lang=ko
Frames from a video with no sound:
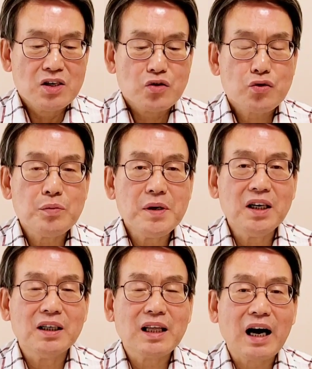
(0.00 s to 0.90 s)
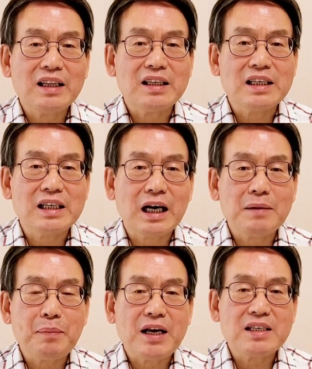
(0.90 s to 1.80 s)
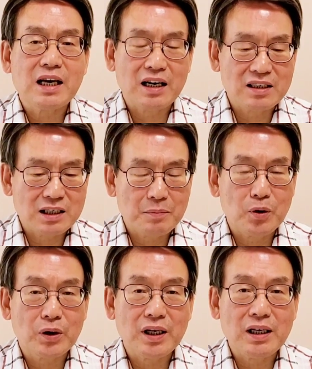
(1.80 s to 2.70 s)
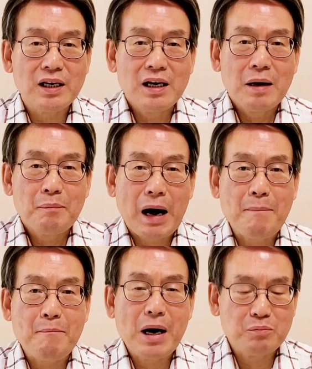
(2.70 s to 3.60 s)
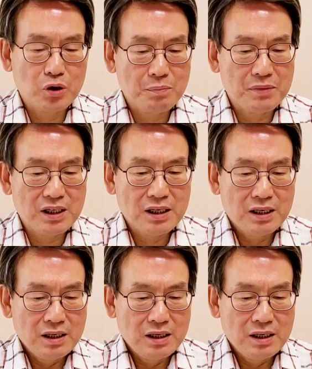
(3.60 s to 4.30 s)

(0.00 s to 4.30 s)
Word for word: 수명을 다한 인간 판사라는 제목의 반박문입니다.